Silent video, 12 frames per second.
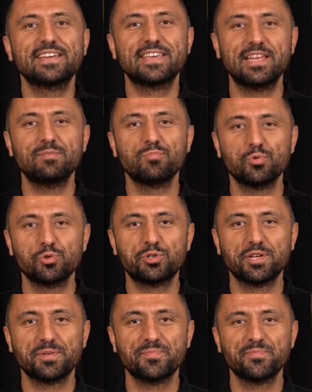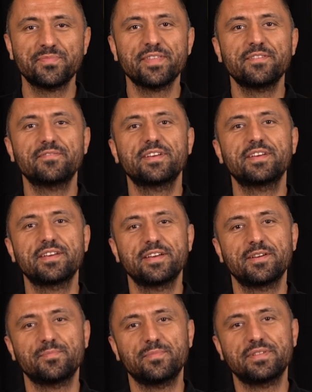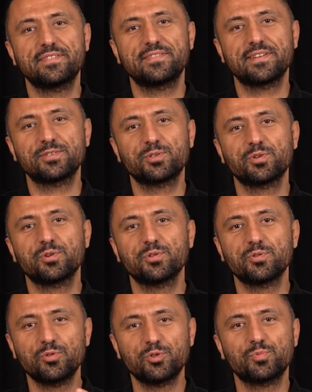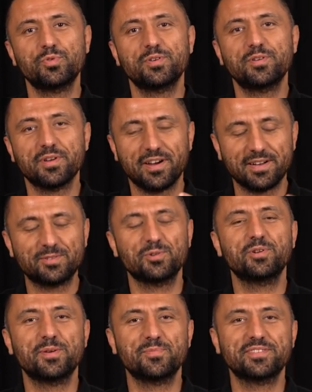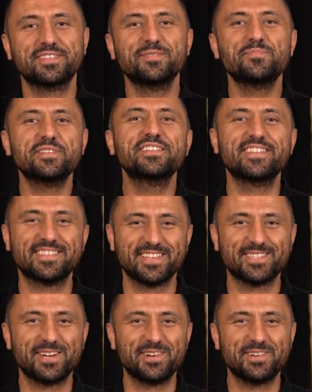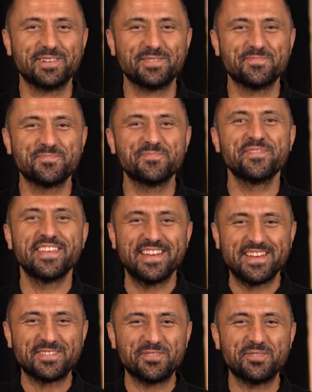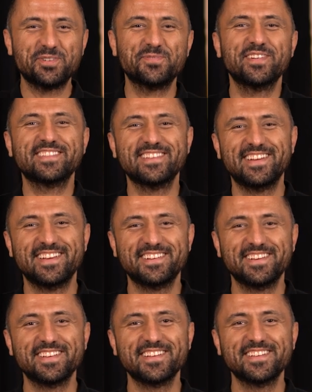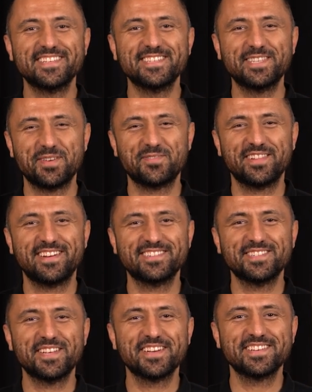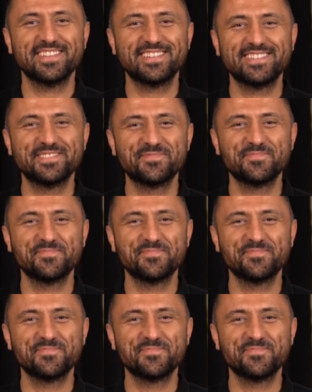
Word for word: gelin buluşalım ve meditasyon 101 atölyemizi birlikte tasarlayalım. Görüşmek dileğiyle sevgiler, saygılar.